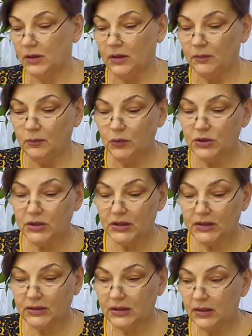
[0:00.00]
Можно
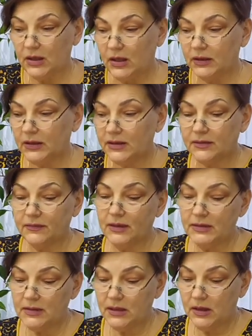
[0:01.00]
это
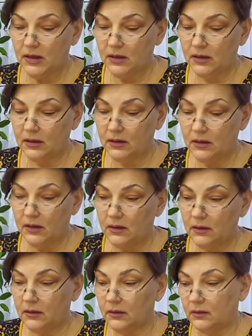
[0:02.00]
назвать, а,
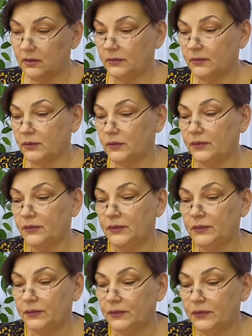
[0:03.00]
вот
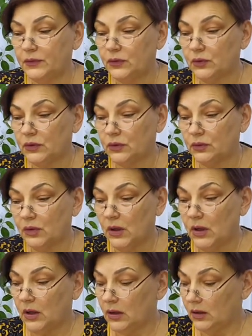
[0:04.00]
всю эту
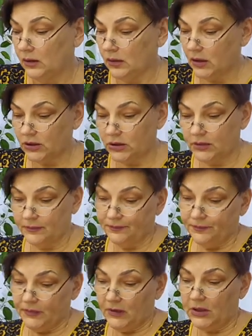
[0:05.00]
нашу,
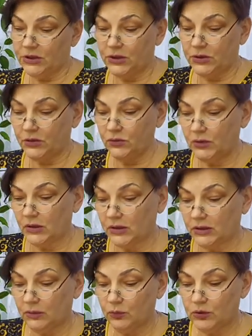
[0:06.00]
наш рисунок,
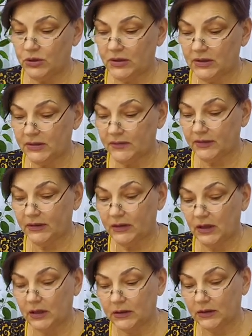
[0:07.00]
это можно назвать
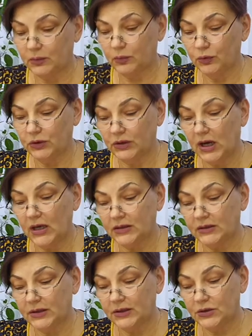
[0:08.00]
так, это будет
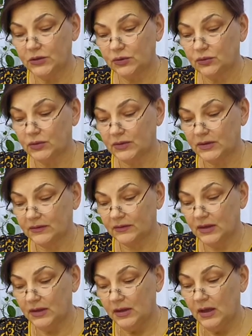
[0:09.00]
карта ресурсов,
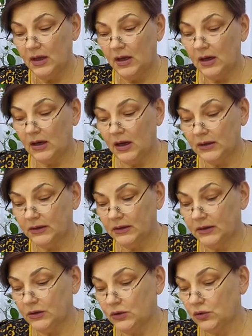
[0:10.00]
да, карта
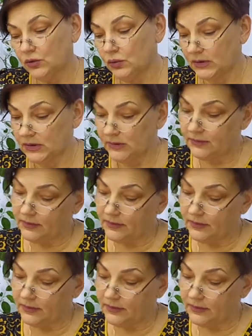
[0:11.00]
ресурсов.